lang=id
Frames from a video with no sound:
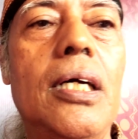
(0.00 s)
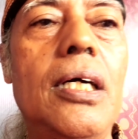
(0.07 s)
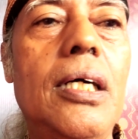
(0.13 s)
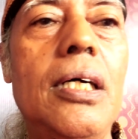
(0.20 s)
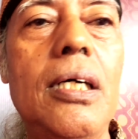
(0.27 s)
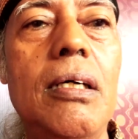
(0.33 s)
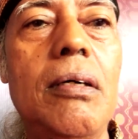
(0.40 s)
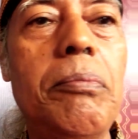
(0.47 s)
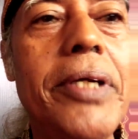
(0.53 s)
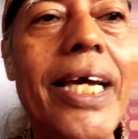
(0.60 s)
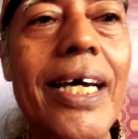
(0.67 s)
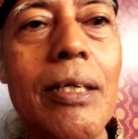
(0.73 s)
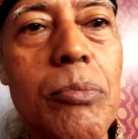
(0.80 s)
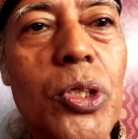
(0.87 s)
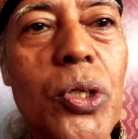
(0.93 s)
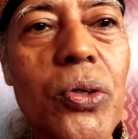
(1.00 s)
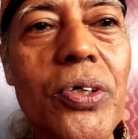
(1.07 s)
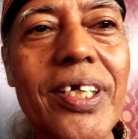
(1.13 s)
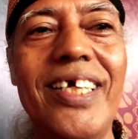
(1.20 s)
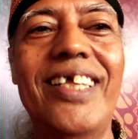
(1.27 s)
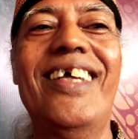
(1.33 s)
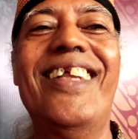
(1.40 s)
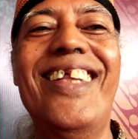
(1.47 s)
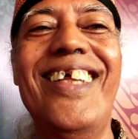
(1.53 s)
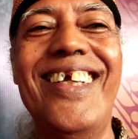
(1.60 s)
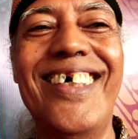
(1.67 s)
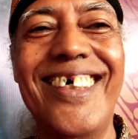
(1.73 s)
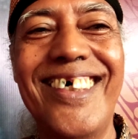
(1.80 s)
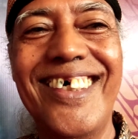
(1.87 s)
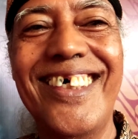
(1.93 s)
uh, miar miur ya ya ya,
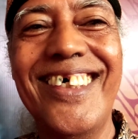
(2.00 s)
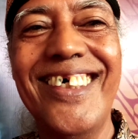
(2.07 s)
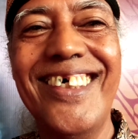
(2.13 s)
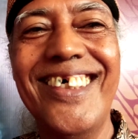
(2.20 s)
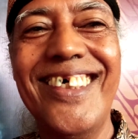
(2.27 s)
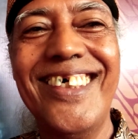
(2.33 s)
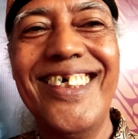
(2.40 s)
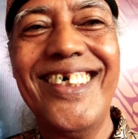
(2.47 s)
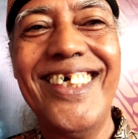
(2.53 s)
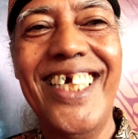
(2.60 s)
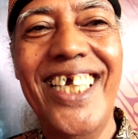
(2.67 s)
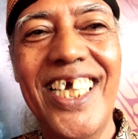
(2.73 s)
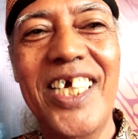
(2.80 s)
ya ya.